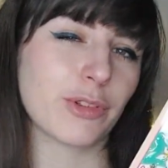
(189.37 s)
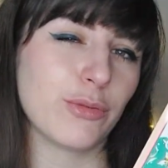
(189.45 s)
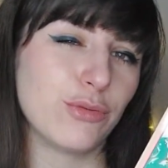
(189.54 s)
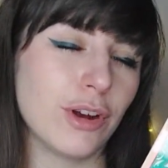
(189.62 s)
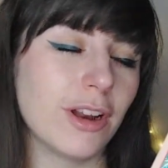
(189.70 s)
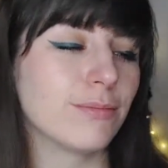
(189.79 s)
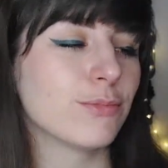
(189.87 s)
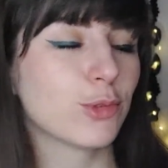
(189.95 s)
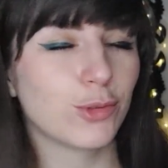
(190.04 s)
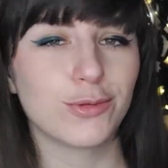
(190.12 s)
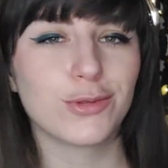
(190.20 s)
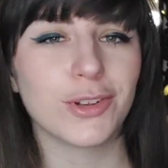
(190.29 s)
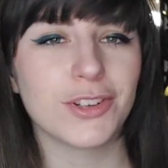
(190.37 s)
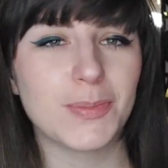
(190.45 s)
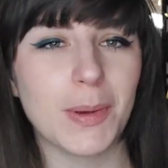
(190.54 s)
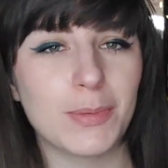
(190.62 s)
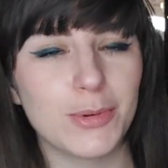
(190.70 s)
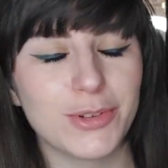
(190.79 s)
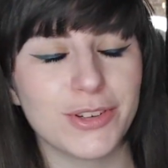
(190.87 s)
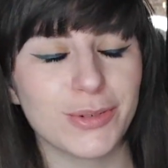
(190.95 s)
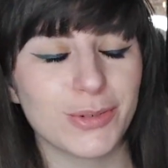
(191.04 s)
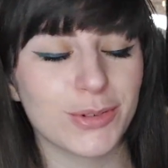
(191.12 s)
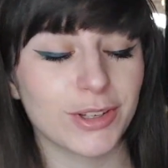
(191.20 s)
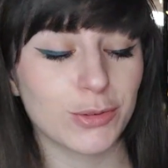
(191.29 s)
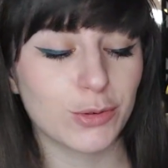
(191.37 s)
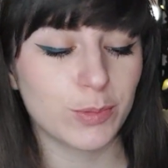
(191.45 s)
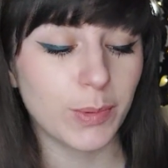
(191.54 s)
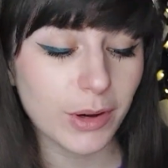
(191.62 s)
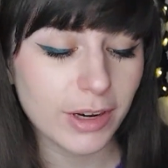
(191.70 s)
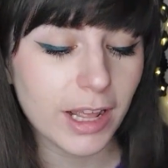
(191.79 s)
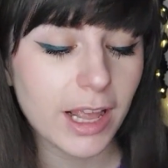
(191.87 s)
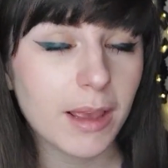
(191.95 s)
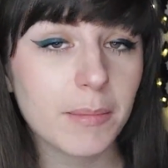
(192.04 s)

Voilà, donc je ne vous en dis pas plus, sinon ce serait du spoil.